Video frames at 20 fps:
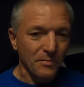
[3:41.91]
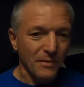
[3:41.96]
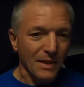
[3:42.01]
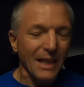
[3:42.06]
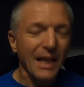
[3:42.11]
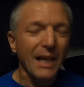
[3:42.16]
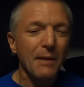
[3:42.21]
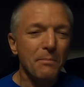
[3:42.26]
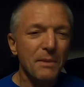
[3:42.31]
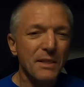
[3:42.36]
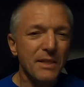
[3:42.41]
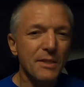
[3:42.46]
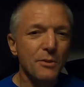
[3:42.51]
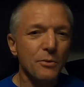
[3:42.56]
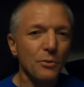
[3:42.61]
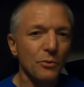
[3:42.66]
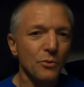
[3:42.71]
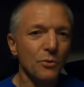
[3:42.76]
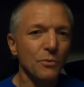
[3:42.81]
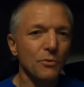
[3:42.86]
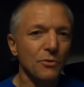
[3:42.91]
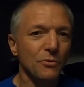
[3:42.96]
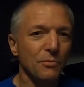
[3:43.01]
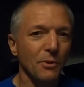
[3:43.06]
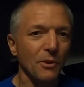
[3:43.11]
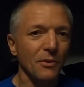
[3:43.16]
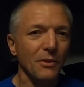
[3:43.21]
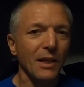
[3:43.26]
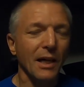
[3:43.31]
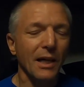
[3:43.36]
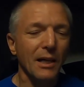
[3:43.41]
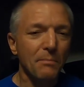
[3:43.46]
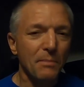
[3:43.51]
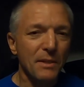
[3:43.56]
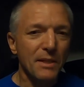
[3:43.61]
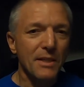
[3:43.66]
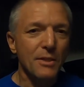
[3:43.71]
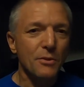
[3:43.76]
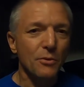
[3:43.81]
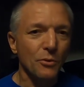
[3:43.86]
la répétition du mouvement, la
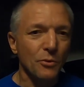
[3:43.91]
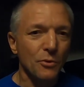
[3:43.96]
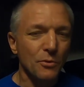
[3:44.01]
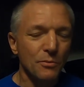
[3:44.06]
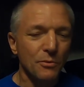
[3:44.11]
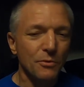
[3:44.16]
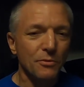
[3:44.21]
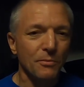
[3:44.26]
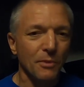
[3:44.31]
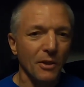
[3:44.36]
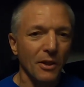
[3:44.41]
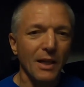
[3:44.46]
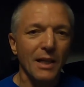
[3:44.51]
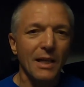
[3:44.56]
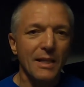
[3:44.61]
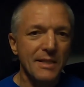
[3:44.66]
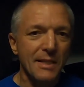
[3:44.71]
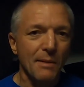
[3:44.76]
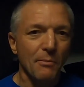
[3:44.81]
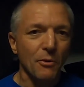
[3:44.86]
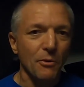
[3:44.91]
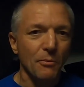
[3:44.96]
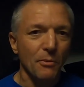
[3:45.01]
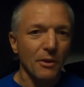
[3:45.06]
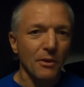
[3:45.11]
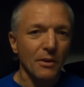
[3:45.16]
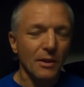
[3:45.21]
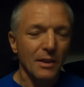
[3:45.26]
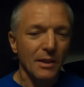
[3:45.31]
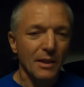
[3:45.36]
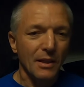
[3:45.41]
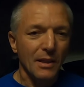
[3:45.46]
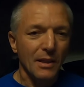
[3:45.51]
répétition du mouvement, inlassablement,